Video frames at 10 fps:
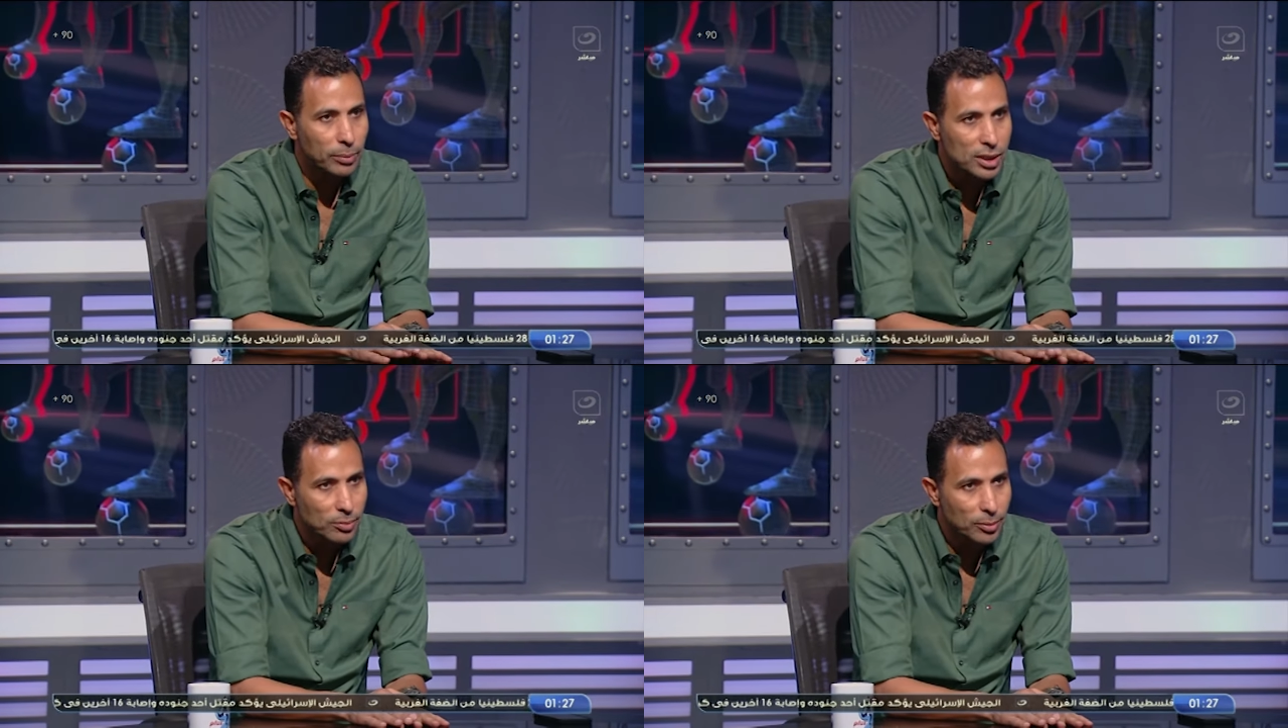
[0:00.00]

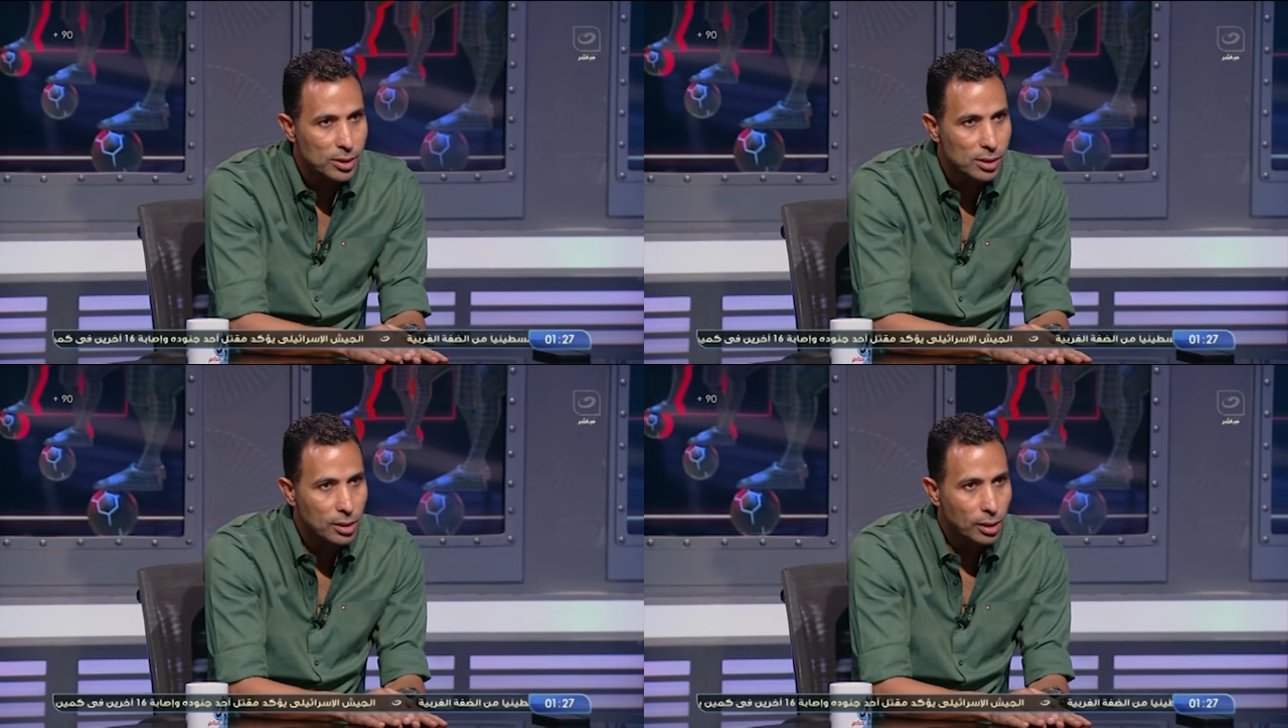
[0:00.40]
باسم
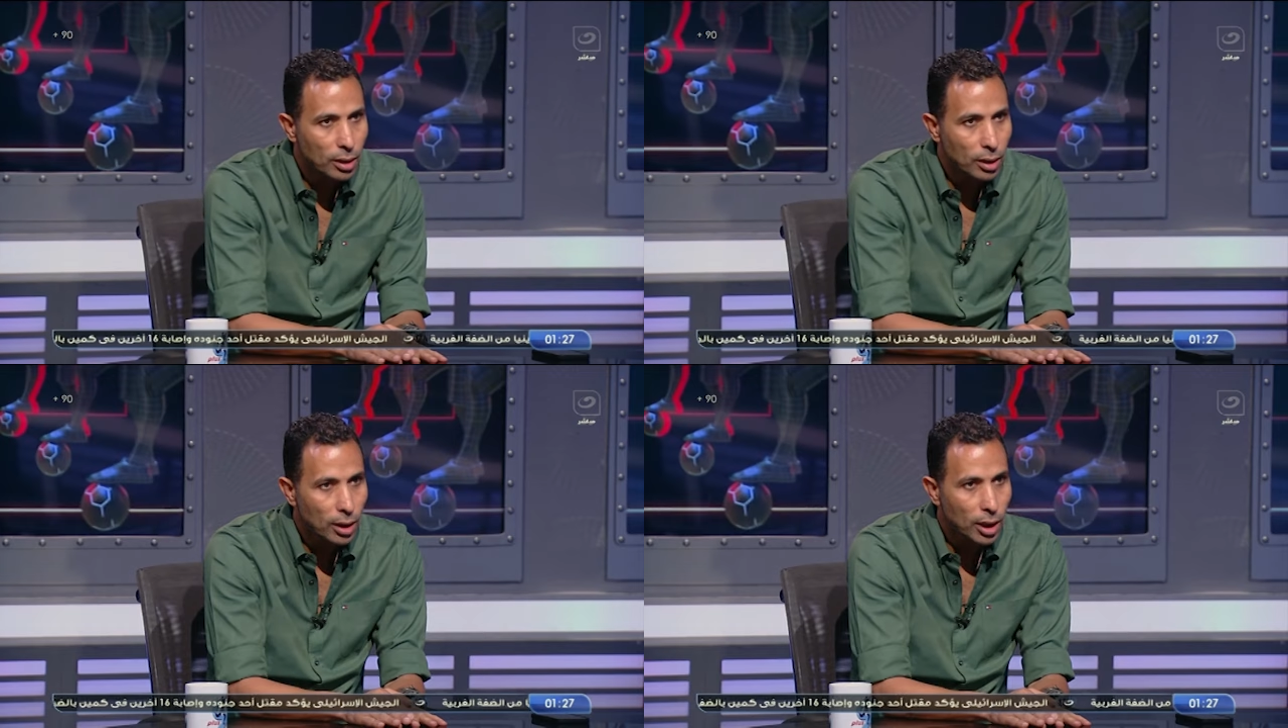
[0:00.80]
مصر
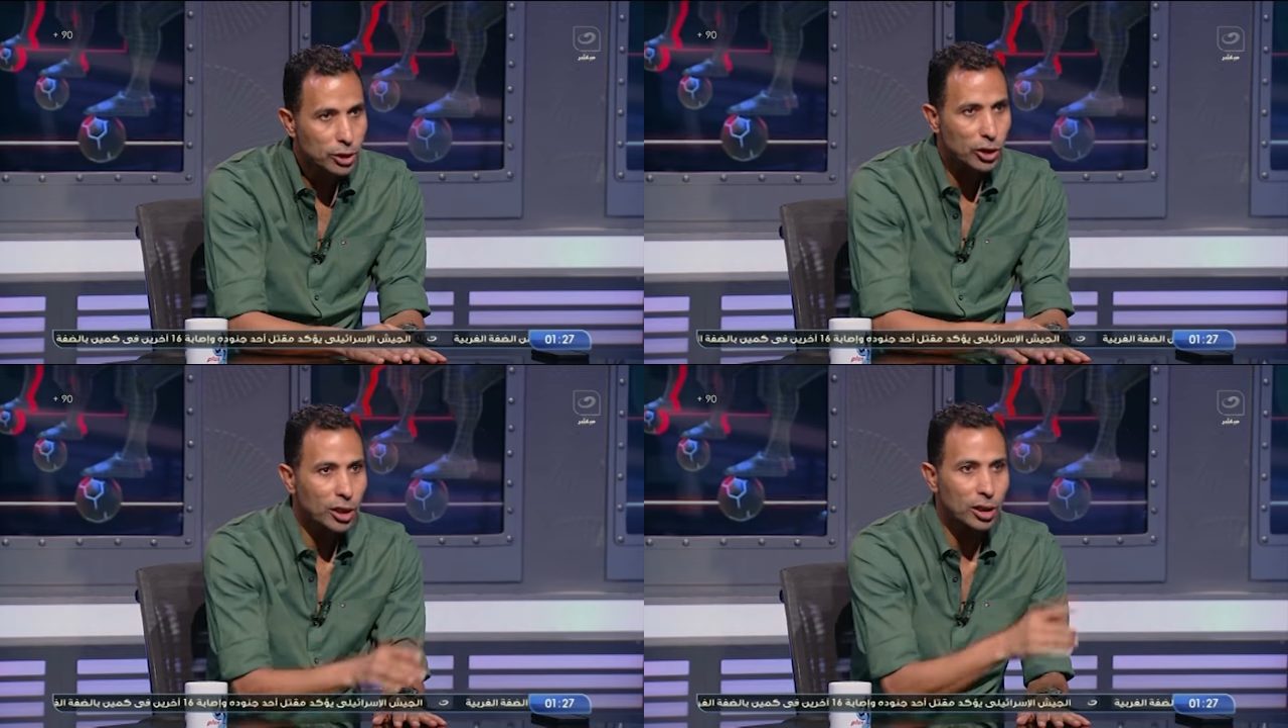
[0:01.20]
مم. انا
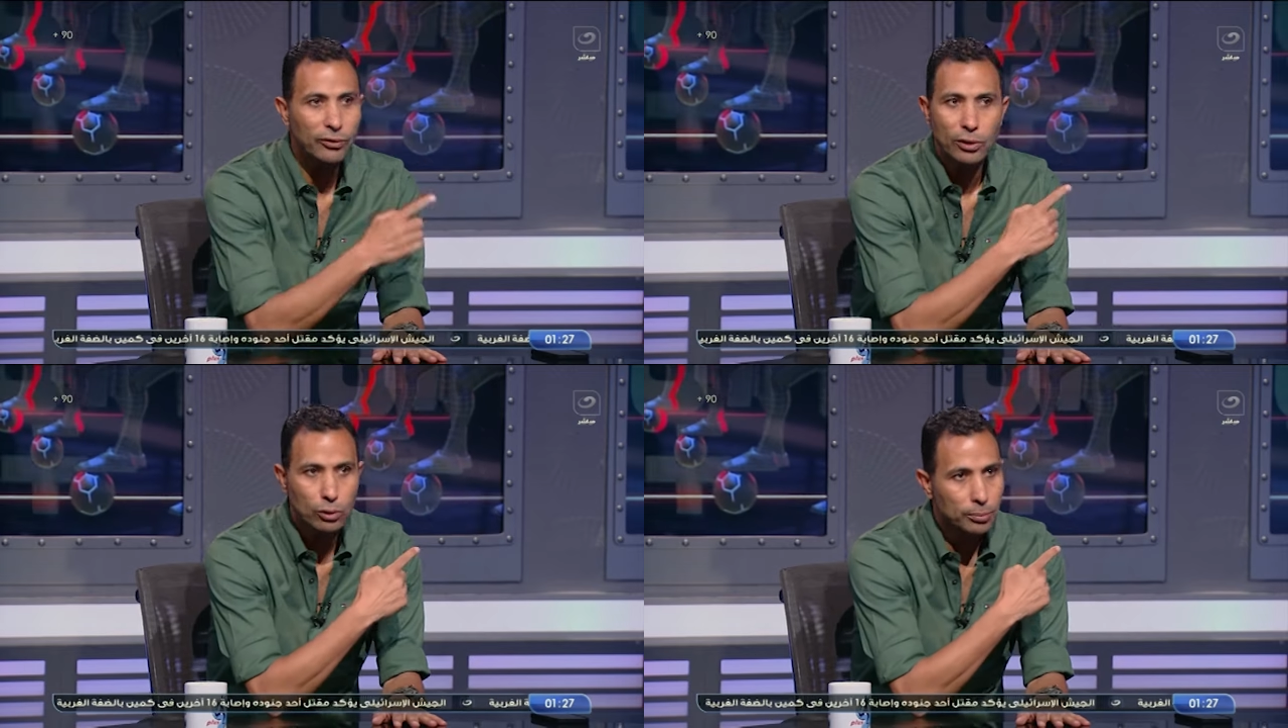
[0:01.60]
شكلي ايه
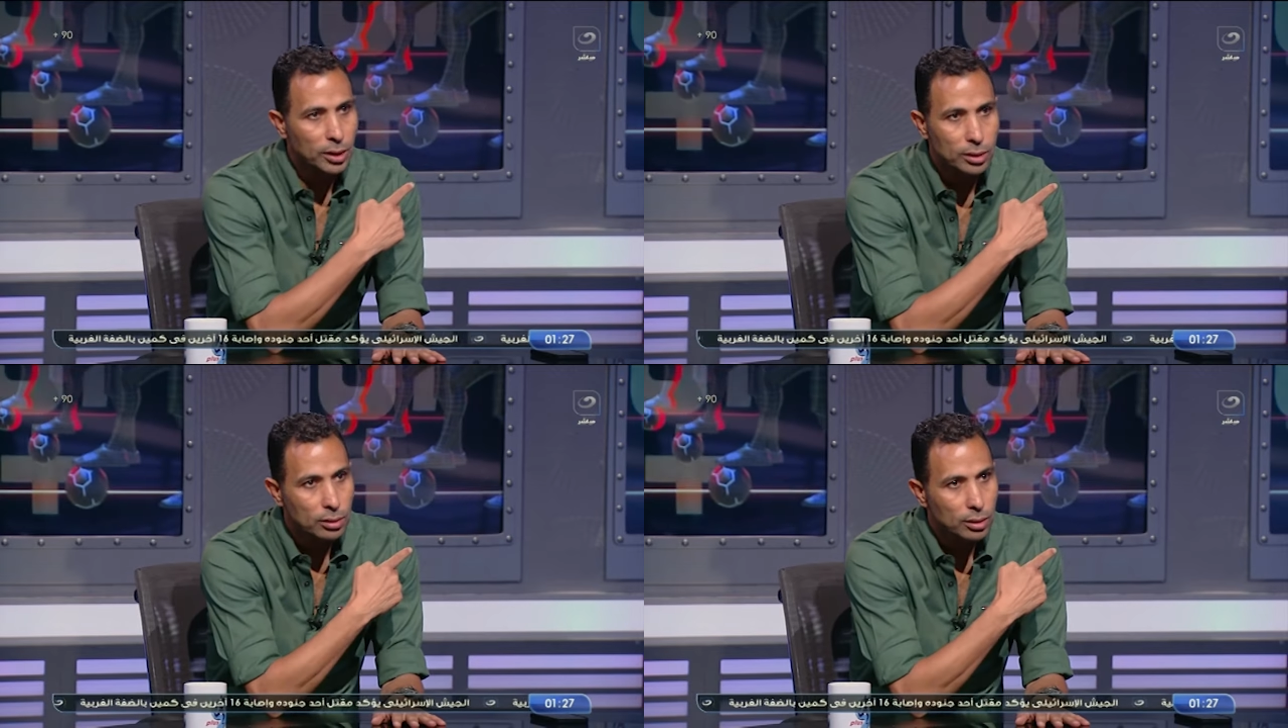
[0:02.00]
في الاولمبياد